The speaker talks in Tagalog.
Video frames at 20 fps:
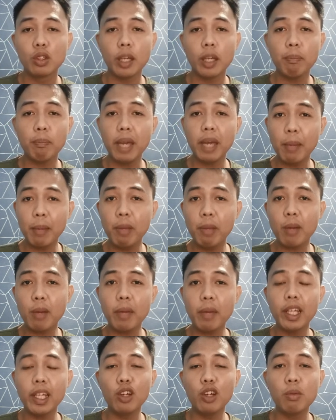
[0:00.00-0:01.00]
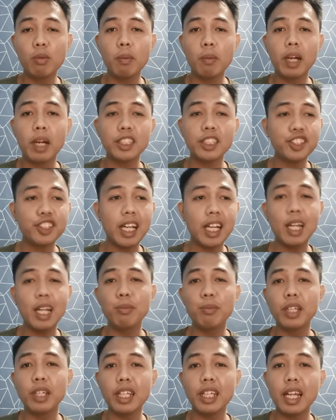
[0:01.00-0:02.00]
if ever man na lumabas, is
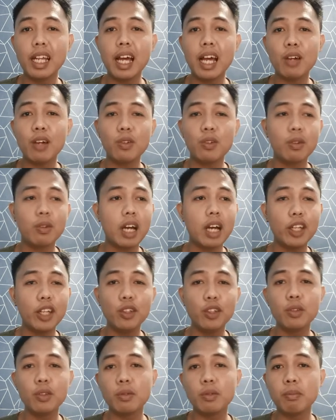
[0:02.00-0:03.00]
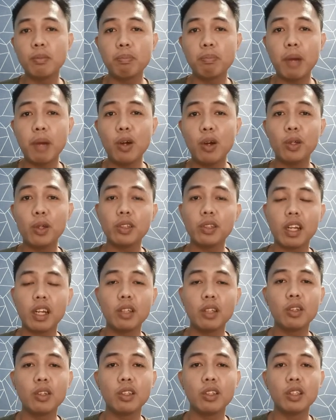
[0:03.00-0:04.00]
alam na nila kung ano yung pangontra
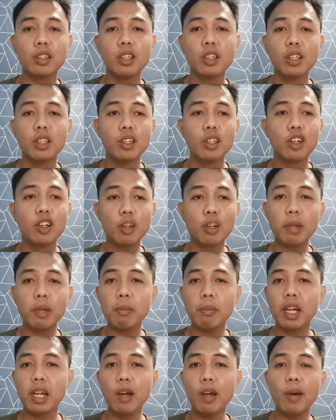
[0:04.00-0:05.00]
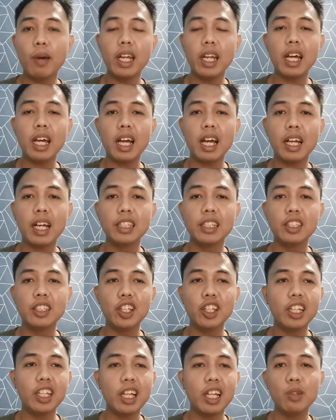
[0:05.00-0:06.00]
doon. Or may magawa na kagad
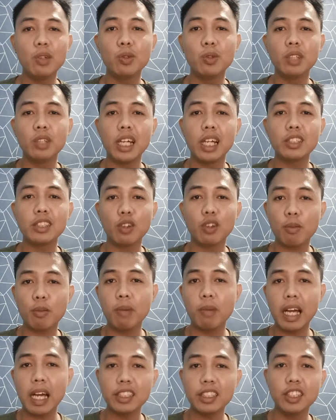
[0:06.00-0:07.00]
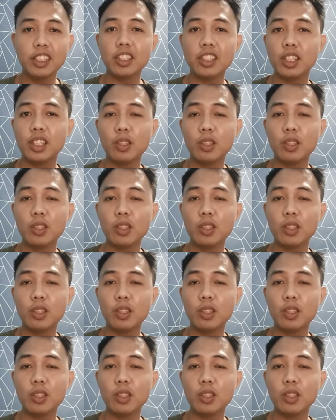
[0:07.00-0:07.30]
sila na lunas or vaccine